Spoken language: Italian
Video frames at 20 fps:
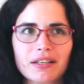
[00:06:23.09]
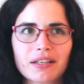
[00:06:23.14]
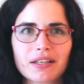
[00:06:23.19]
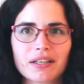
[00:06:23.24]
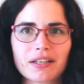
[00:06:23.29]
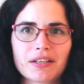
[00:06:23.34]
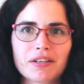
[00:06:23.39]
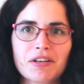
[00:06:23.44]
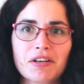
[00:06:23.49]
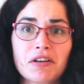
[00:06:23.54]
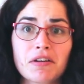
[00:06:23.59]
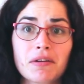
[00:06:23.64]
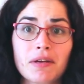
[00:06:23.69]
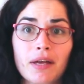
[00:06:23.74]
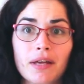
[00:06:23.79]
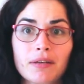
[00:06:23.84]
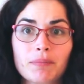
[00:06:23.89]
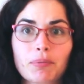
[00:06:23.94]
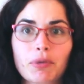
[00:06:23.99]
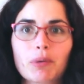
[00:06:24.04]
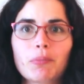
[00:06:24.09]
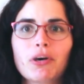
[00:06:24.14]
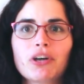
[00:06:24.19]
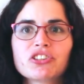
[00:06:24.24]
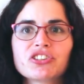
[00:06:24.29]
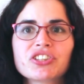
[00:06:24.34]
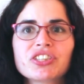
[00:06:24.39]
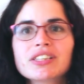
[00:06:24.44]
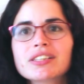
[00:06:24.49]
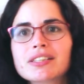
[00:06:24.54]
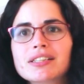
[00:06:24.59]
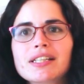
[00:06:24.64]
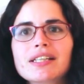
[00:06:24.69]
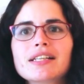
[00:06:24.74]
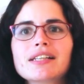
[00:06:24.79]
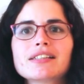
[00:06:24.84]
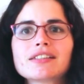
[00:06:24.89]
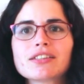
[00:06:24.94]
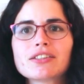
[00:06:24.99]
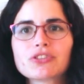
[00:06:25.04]
Eh, promosse sì,
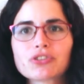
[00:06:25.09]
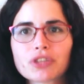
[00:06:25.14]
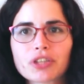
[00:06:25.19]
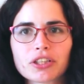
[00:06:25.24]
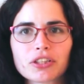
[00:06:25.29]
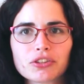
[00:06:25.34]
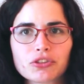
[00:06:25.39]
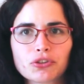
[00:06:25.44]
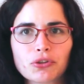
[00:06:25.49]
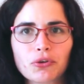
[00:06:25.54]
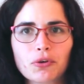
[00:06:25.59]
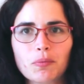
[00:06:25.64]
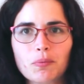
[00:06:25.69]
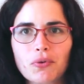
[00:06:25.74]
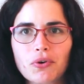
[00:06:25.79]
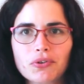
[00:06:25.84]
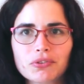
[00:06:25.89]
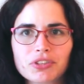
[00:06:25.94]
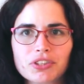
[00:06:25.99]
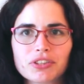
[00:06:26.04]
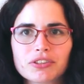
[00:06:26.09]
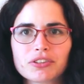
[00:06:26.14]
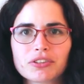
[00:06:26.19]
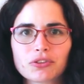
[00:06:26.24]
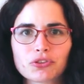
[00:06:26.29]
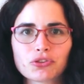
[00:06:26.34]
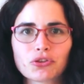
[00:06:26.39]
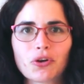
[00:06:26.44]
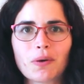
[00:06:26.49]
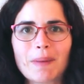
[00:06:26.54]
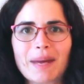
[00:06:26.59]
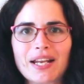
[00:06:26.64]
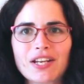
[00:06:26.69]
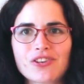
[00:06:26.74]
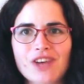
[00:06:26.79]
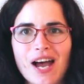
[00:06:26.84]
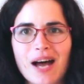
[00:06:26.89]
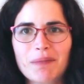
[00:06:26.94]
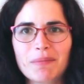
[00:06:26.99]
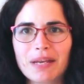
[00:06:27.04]
nel senso che sono, cioè, sono
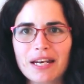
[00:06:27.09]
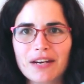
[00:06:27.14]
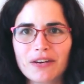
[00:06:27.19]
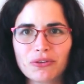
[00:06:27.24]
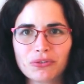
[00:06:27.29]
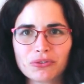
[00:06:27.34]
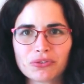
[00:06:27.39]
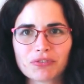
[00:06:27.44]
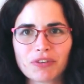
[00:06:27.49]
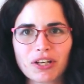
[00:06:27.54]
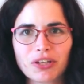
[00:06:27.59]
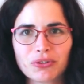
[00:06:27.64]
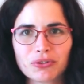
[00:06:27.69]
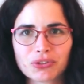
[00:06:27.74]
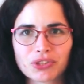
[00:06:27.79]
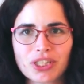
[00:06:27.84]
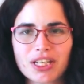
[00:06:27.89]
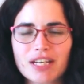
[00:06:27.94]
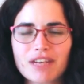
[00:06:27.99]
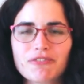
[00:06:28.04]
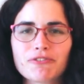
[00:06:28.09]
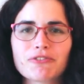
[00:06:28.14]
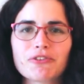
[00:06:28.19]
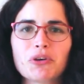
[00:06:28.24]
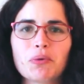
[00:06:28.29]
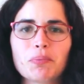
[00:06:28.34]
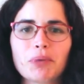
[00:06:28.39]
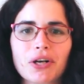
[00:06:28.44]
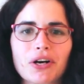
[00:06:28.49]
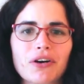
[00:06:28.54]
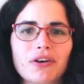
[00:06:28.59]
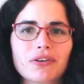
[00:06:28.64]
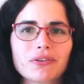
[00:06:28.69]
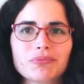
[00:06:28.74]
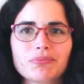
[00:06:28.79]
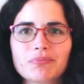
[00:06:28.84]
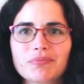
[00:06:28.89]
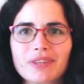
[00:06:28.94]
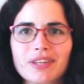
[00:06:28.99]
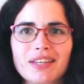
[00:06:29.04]
mangiabili, non fanno schifo,
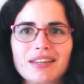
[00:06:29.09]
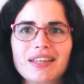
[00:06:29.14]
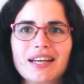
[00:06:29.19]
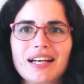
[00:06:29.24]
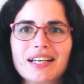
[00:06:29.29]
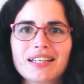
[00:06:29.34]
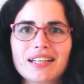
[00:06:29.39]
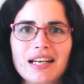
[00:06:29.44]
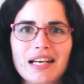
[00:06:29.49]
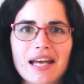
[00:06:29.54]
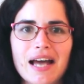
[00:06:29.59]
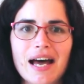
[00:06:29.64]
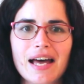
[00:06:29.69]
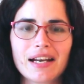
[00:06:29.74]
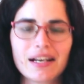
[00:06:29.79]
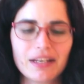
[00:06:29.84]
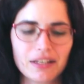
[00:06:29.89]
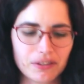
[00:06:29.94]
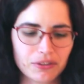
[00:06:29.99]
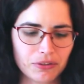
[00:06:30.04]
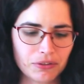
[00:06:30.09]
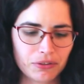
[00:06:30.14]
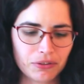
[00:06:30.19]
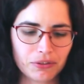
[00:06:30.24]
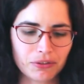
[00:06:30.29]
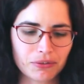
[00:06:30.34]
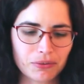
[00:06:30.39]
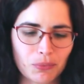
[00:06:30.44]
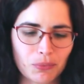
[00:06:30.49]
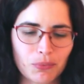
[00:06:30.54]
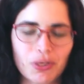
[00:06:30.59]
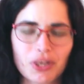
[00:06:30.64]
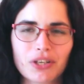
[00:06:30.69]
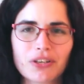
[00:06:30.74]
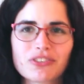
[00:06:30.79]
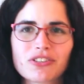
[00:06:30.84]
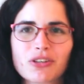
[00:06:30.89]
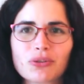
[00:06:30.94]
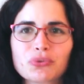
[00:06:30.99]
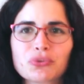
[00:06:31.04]
però da italiana
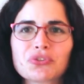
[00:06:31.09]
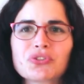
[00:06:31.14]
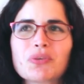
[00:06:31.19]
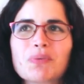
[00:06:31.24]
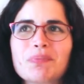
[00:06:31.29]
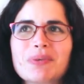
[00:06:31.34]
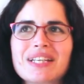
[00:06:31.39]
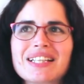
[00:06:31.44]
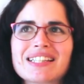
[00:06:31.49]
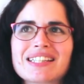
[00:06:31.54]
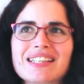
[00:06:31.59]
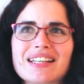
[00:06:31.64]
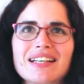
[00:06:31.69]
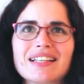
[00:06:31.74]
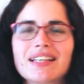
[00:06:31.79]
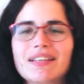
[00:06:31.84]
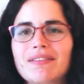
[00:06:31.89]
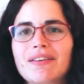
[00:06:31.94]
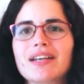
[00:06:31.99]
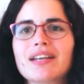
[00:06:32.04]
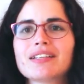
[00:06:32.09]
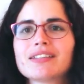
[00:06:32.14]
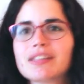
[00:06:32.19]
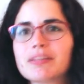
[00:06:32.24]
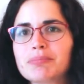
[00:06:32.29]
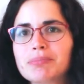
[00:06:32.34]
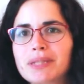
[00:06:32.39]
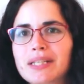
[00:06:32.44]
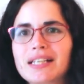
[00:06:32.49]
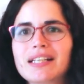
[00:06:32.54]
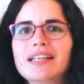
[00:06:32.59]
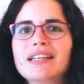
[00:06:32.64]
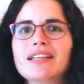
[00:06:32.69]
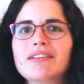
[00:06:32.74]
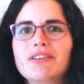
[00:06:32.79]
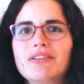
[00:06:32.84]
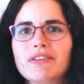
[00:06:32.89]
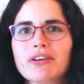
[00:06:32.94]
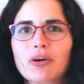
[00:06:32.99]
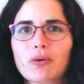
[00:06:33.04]
qualcosa a gusto pizza deve sapere,
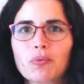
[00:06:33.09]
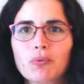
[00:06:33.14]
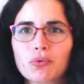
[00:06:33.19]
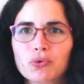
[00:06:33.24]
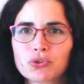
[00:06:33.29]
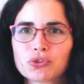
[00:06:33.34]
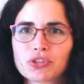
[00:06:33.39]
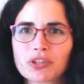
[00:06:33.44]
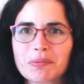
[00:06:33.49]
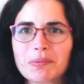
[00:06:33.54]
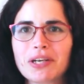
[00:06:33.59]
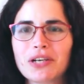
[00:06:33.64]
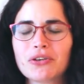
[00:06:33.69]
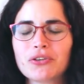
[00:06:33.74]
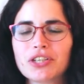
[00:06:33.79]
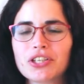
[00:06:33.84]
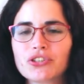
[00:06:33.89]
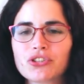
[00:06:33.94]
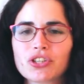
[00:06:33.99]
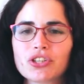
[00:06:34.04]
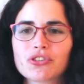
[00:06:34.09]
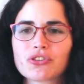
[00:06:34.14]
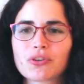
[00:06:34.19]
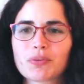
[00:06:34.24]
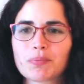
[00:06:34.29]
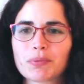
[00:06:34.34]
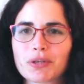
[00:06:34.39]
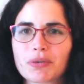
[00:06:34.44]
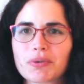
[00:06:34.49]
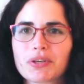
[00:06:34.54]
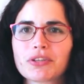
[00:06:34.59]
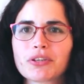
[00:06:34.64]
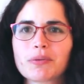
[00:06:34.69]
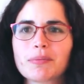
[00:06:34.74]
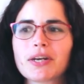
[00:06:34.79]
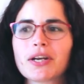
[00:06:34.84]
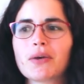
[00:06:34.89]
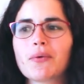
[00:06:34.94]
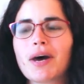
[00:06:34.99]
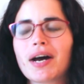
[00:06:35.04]
deve avere un gusto bello deciso per quanto
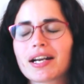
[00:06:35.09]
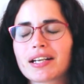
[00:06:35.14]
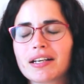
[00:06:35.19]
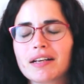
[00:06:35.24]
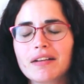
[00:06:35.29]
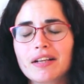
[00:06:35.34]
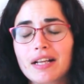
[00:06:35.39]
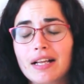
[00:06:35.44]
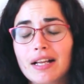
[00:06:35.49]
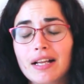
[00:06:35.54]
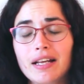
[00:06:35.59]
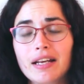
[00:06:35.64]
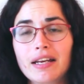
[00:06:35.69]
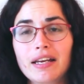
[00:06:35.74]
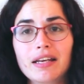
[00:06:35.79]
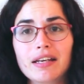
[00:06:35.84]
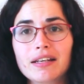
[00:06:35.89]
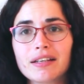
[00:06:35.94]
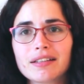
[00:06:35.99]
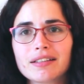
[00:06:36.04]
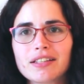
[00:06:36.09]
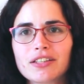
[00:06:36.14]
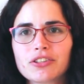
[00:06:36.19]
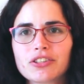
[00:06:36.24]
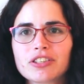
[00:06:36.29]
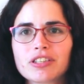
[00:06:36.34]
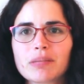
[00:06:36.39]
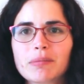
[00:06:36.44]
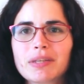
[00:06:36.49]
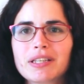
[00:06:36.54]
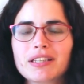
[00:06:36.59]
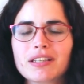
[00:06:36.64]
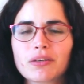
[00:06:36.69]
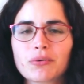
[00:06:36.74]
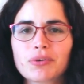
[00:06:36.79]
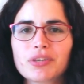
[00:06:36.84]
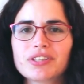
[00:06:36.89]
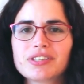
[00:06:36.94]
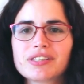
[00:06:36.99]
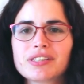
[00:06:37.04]
mi riguarda e eh, decisamente
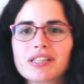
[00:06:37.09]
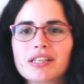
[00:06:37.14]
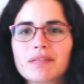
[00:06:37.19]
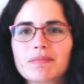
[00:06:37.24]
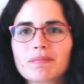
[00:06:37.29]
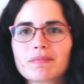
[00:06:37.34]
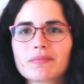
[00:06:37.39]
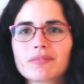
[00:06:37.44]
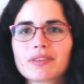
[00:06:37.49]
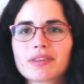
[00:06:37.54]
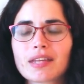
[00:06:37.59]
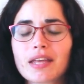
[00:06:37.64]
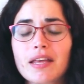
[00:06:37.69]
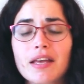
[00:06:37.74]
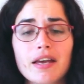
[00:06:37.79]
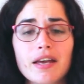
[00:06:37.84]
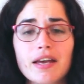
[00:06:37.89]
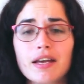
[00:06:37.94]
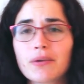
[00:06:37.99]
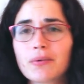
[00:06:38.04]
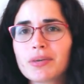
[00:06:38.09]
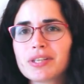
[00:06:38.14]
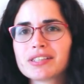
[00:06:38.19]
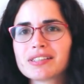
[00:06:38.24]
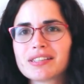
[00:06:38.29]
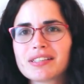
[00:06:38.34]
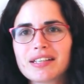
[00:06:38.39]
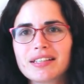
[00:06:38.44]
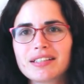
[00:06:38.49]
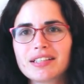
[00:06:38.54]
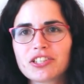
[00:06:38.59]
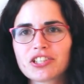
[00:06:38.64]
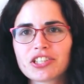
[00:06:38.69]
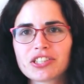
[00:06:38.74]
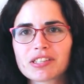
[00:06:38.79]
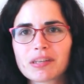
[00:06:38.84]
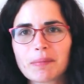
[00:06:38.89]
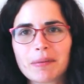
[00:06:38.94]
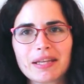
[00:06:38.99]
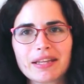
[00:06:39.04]
queste e queste
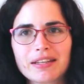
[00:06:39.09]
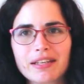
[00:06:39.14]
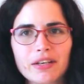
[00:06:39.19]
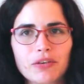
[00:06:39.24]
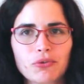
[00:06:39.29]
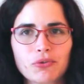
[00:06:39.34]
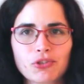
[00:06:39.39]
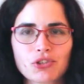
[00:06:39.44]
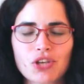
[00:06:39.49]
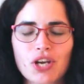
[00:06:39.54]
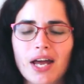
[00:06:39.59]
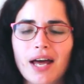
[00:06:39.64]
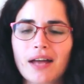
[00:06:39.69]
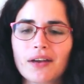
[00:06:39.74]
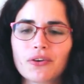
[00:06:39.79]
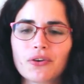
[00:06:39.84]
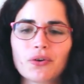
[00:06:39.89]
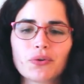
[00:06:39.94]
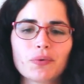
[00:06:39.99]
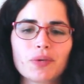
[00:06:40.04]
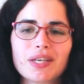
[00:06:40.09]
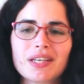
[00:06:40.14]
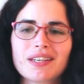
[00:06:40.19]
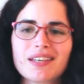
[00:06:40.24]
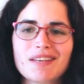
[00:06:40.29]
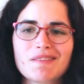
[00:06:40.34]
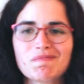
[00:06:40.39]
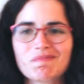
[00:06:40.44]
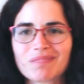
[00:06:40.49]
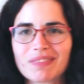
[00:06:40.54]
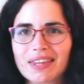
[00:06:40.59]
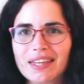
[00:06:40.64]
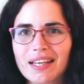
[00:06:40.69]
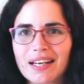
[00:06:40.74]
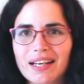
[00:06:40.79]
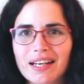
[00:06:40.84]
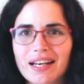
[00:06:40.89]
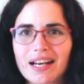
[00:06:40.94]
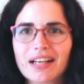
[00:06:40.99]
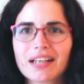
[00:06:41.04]
decisamente non ce l'hanno, quindi eh,
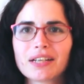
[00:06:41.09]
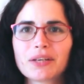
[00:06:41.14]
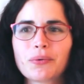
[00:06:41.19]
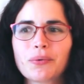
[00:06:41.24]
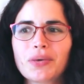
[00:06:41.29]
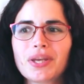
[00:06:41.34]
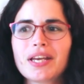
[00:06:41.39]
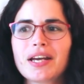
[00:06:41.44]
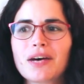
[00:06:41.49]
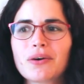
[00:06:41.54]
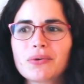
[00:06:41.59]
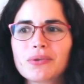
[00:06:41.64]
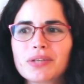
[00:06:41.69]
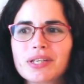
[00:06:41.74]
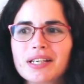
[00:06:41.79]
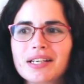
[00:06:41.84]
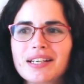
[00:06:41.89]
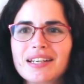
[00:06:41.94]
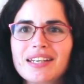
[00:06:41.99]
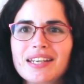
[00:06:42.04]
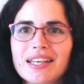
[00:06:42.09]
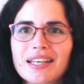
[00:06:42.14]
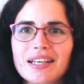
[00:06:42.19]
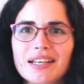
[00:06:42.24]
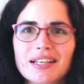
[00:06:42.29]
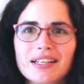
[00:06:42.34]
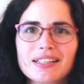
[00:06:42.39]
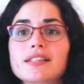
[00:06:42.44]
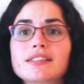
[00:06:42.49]
anche qui è un ni.